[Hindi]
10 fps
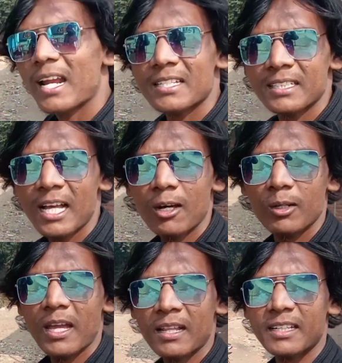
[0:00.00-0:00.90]
की रास्ता
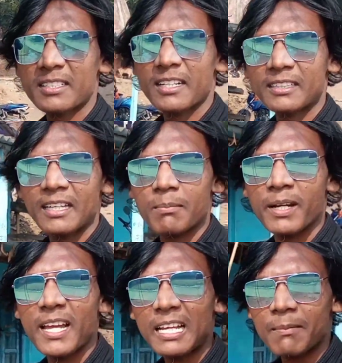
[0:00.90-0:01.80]
और यहाँ देख सकते हैं
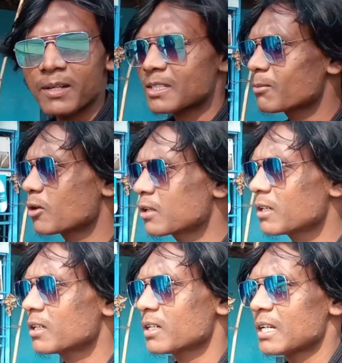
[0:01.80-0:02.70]
भैया के पास हम लोग
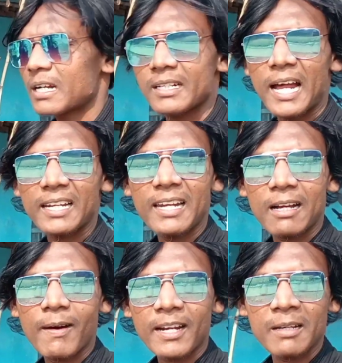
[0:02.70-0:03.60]
डाली
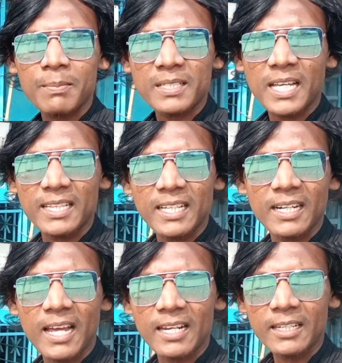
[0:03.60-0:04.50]
लगवा रहे हैं प्रसादी
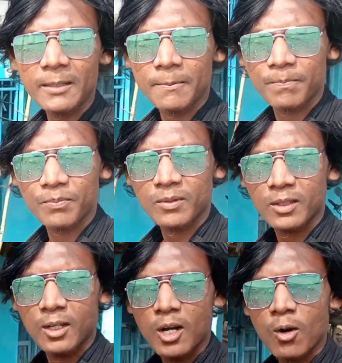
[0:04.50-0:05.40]
का डाली
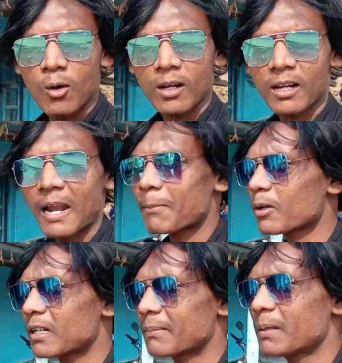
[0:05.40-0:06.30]
और अगर आप
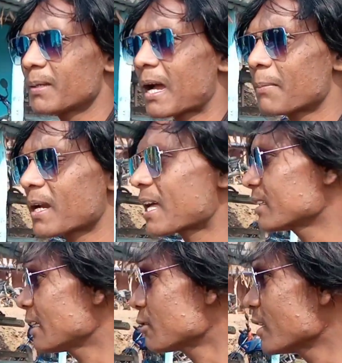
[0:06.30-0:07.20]
लोग कभी भी यहाँ पर
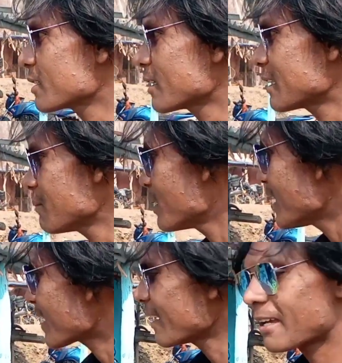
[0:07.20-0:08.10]
आते हैं तो देख सकते हैं
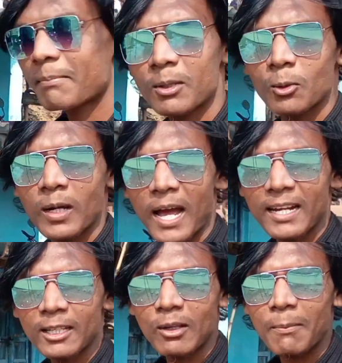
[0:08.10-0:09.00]
भैया का यहीं पे
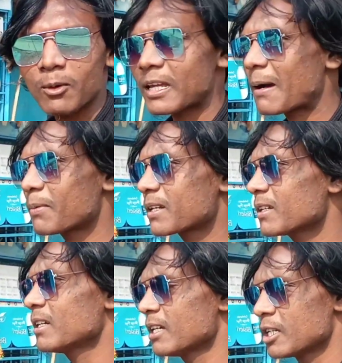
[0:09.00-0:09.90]
दुकान है तो आप लोग यहाँ
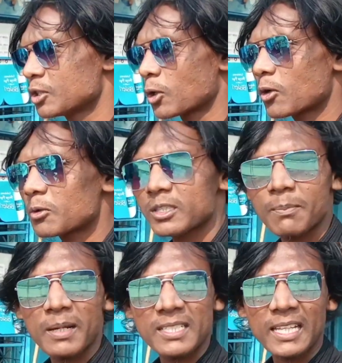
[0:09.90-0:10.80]
पर ज़रूर
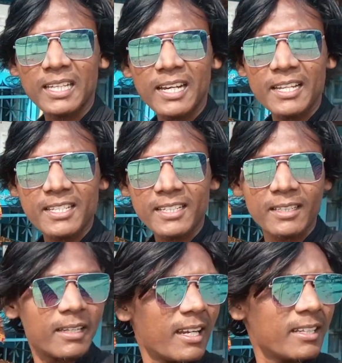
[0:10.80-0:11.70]
से प्रसादी ले
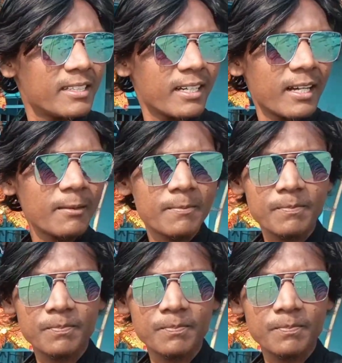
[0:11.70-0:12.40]
ले लीजिएगा